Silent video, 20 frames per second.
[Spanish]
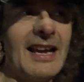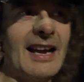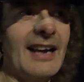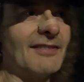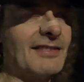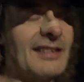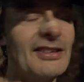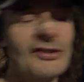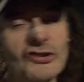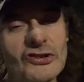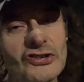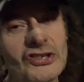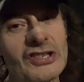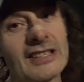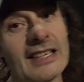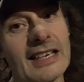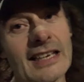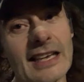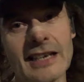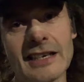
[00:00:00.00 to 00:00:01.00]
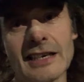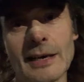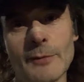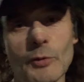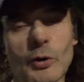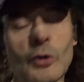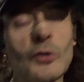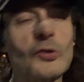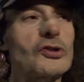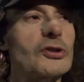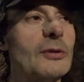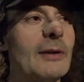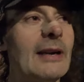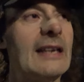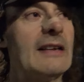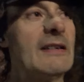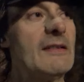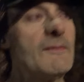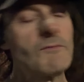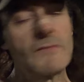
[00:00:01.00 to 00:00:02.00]
a 160 ya iría muy justo,
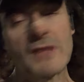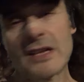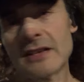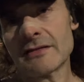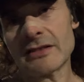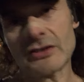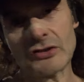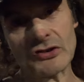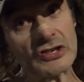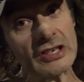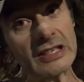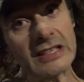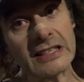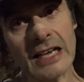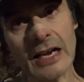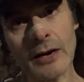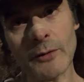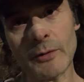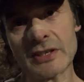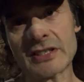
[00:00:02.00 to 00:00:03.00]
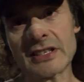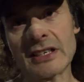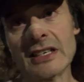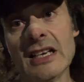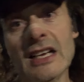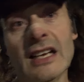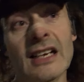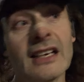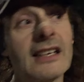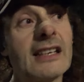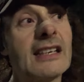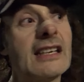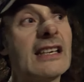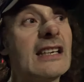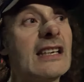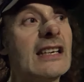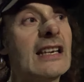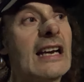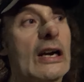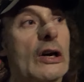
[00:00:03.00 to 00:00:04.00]
¿vale? 160, algo así.
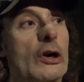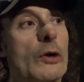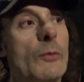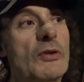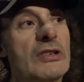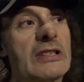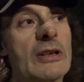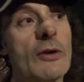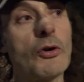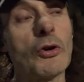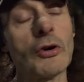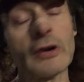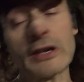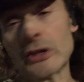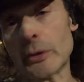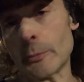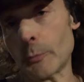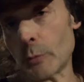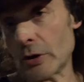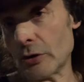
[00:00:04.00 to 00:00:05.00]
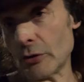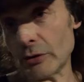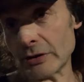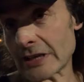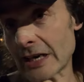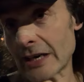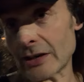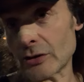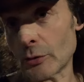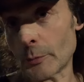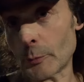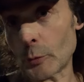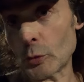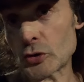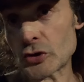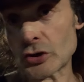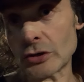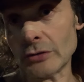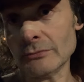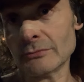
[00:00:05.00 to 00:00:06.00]
¿Y a cómo estamos corriendo? Pues no he traído
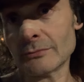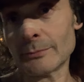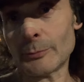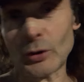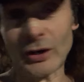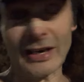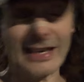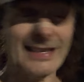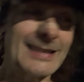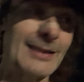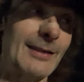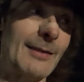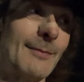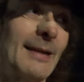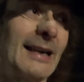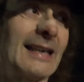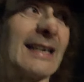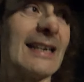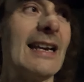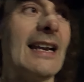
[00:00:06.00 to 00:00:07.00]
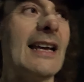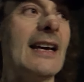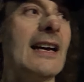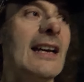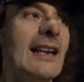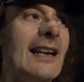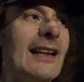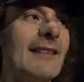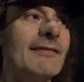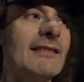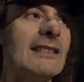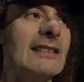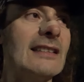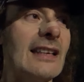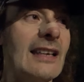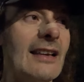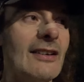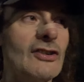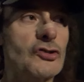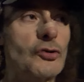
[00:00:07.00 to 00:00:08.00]
pulso, porque se me marca la, cinta
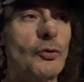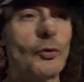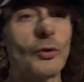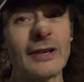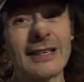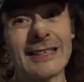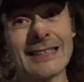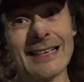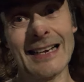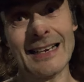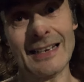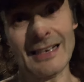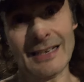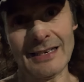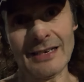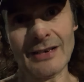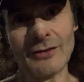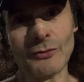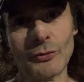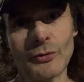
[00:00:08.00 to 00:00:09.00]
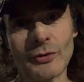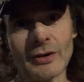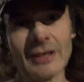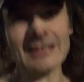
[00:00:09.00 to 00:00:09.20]
ya el sudor y tal, lo que